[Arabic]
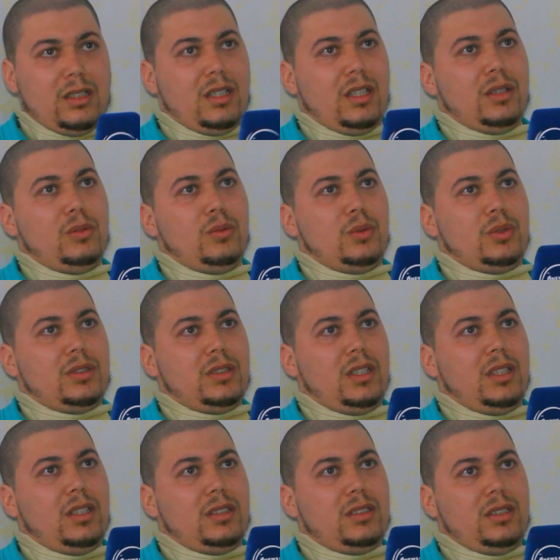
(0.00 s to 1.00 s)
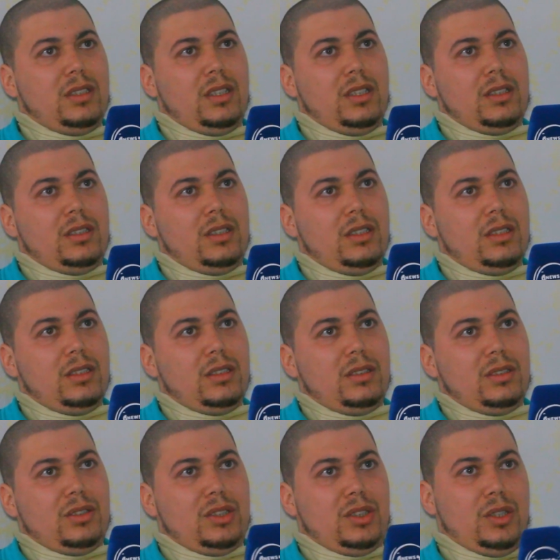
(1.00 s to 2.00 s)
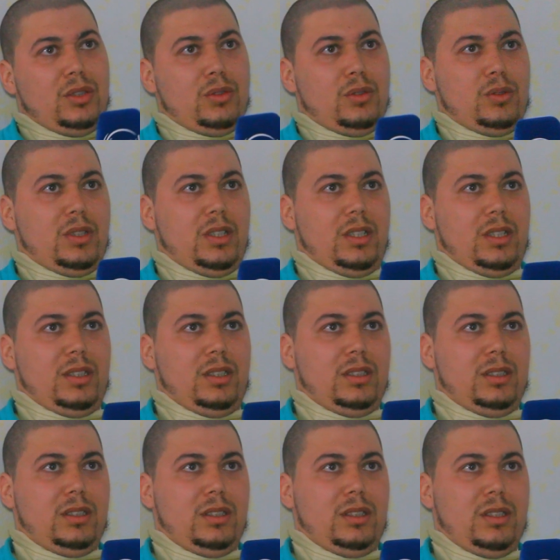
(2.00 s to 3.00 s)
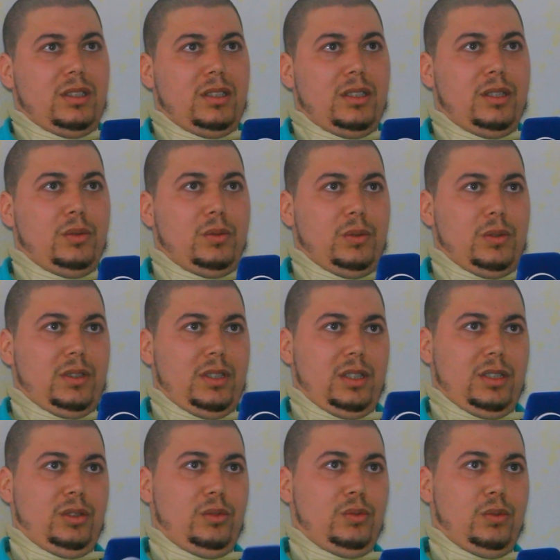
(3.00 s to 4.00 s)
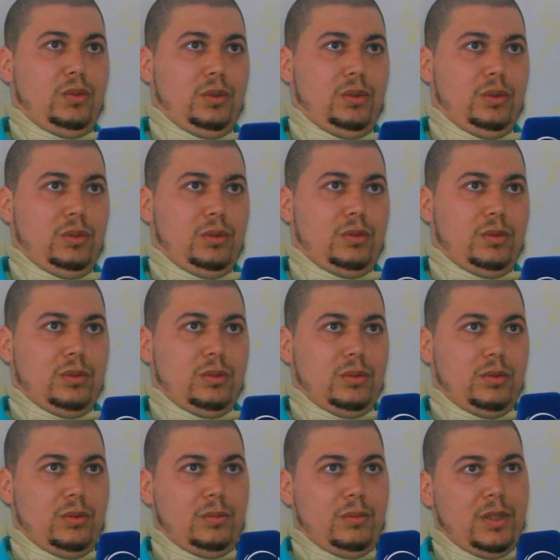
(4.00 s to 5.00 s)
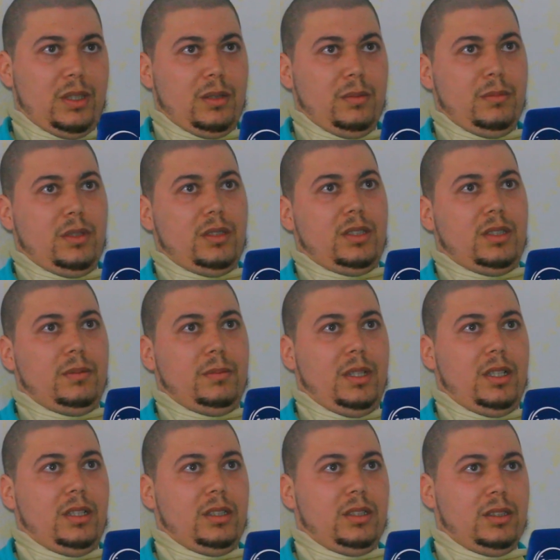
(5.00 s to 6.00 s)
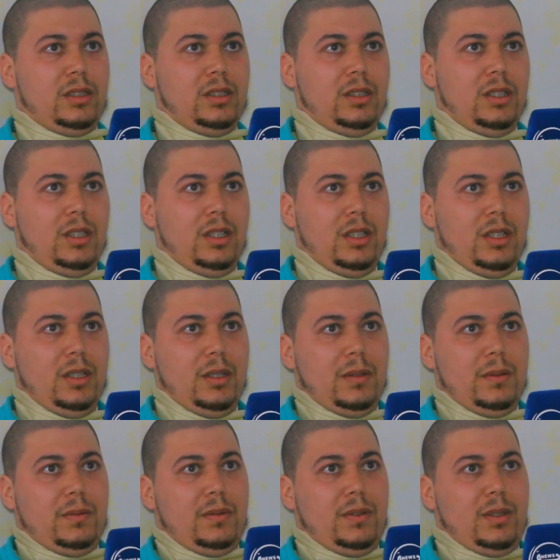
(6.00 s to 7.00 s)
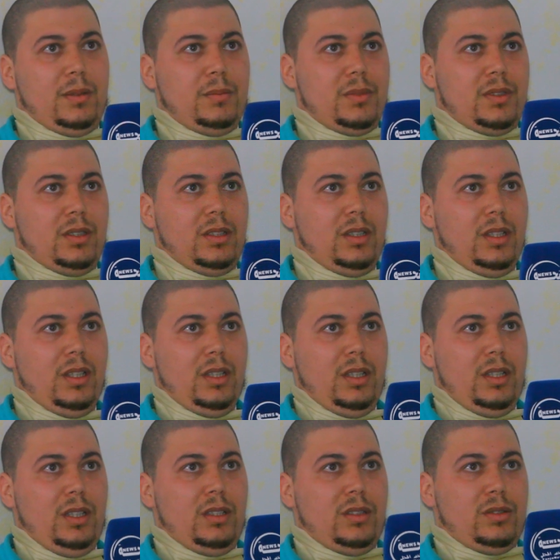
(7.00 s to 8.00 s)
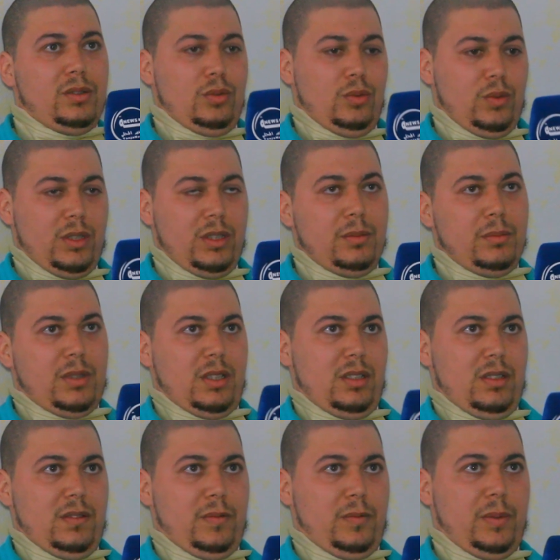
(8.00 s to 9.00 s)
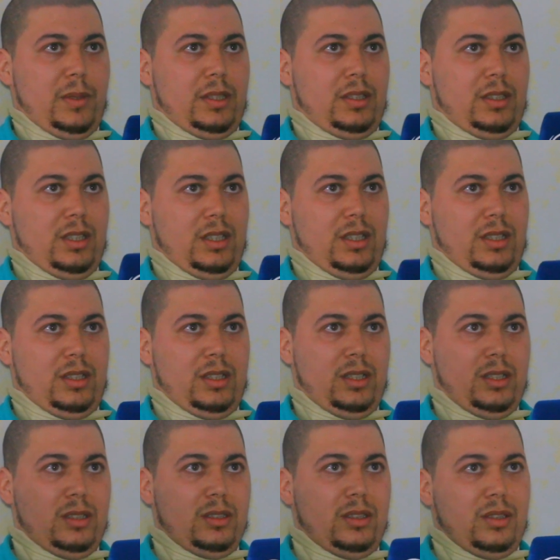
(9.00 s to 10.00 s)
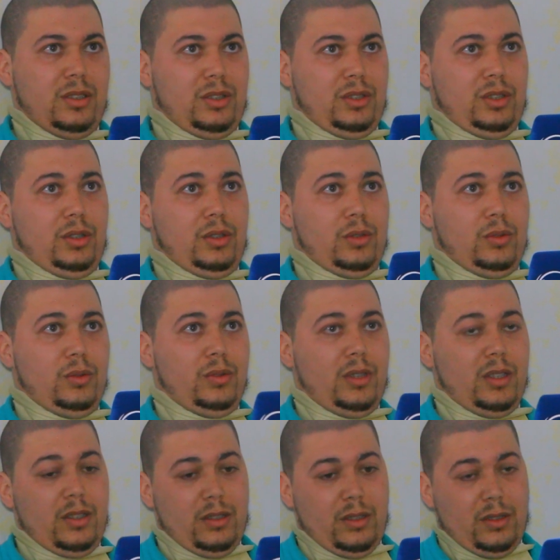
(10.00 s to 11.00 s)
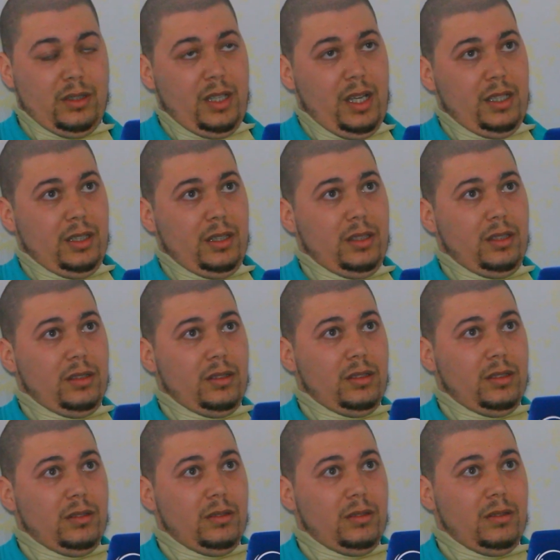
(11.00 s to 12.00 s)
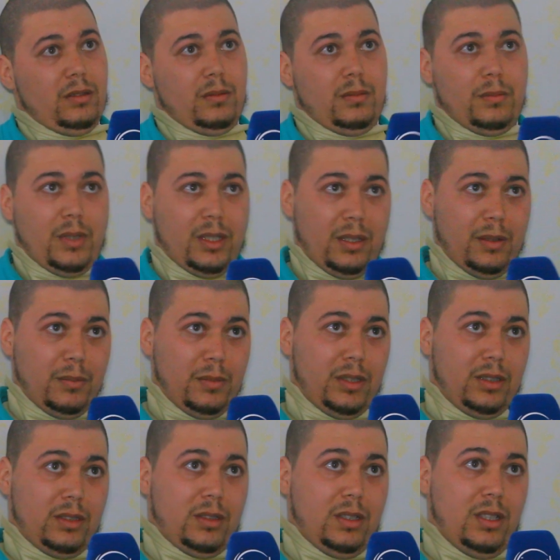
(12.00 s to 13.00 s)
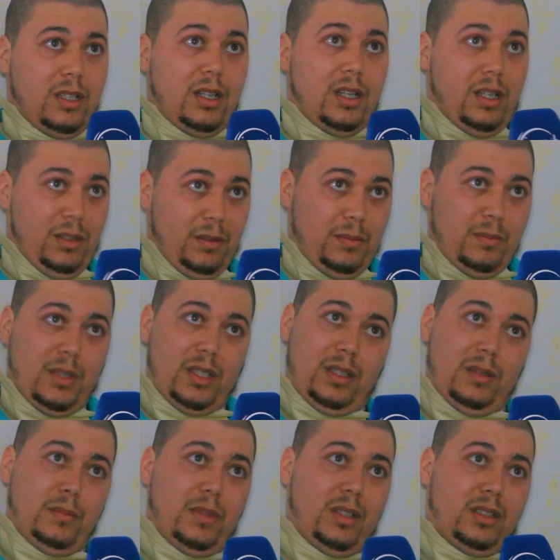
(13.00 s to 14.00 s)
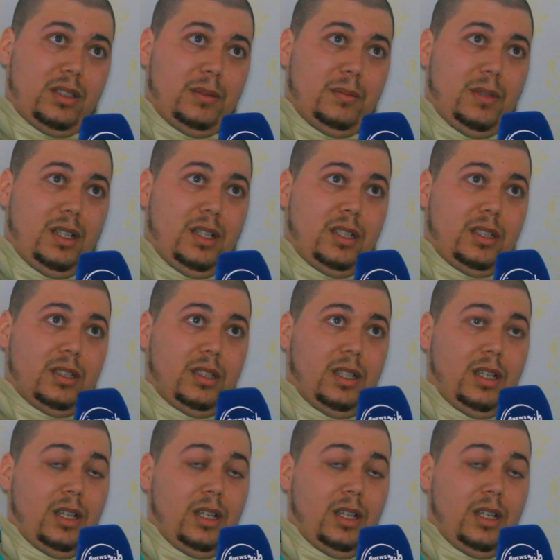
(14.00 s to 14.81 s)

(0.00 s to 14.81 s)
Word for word: كنوجه هادشي هذا نجيرو ديالي اللي وعطاني الوعود وما كملش معايا فهمتي حيت هو اللي مكلف بهادشي هذا الجيرو اللي يعني ما كملش اه ما كملش معايا